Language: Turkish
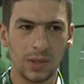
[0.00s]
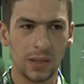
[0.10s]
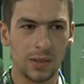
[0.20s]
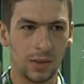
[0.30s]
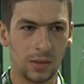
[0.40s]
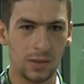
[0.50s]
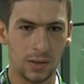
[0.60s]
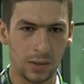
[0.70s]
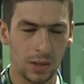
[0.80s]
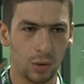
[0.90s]
bizler
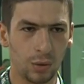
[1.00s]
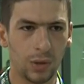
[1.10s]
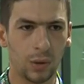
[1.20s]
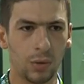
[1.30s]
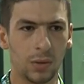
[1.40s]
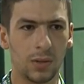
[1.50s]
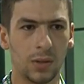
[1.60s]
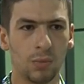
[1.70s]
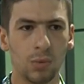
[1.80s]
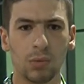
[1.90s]
size güveniyoruz
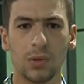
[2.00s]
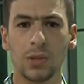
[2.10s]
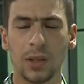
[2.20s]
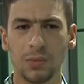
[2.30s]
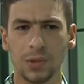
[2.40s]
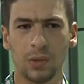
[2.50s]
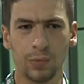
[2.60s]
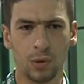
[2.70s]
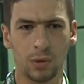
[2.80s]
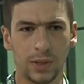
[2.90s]
dedim. Bu takım
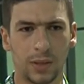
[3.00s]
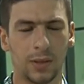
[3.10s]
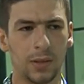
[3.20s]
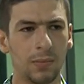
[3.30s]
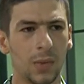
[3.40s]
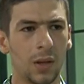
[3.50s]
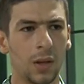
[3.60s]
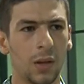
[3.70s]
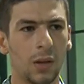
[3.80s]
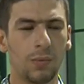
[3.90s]
şampiyon olacak dedim.
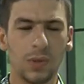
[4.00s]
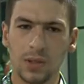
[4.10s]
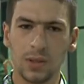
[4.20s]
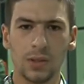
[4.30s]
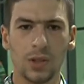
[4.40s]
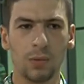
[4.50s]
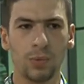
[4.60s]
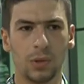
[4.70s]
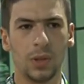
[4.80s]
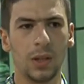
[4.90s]
Biz de dedi
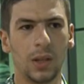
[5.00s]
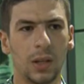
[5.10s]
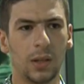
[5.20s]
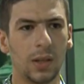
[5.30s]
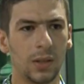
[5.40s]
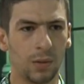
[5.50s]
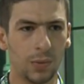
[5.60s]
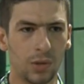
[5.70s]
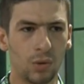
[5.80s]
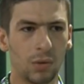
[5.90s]
şampiyon iyi yere
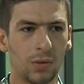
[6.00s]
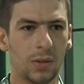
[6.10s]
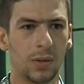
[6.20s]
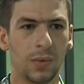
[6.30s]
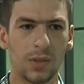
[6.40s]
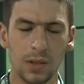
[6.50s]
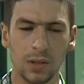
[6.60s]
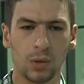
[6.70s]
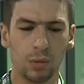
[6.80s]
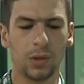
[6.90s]
getirmek istiyoruz dedi. Biz de
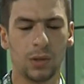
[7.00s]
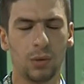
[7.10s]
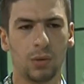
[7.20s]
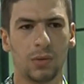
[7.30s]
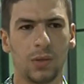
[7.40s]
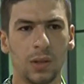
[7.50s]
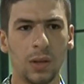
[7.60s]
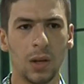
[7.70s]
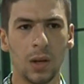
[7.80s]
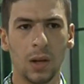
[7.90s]
dedi güvenliyoruz dedi.
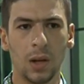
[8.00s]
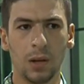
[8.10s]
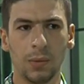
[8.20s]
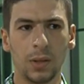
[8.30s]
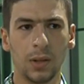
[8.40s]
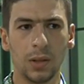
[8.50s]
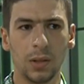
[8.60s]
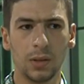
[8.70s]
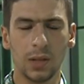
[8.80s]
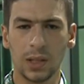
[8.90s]
Ama
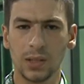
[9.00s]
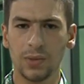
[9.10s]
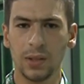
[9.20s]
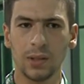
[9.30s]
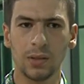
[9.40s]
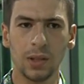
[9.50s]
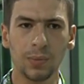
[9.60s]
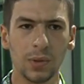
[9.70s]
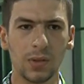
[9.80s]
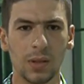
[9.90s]
e, transferler
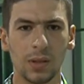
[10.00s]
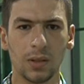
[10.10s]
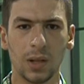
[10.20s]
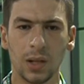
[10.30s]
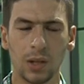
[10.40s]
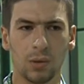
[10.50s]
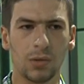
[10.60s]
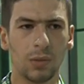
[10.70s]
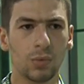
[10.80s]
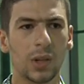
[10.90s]
yapılırsa daha iyi
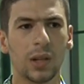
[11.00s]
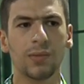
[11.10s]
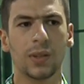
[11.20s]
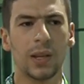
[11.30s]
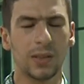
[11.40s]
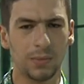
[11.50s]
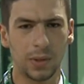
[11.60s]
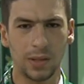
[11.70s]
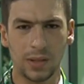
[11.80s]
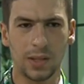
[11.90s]
olacak. Bu taraftar her
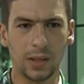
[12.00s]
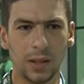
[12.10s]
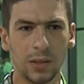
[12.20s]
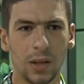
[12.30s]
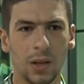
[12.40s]
zaman destekler.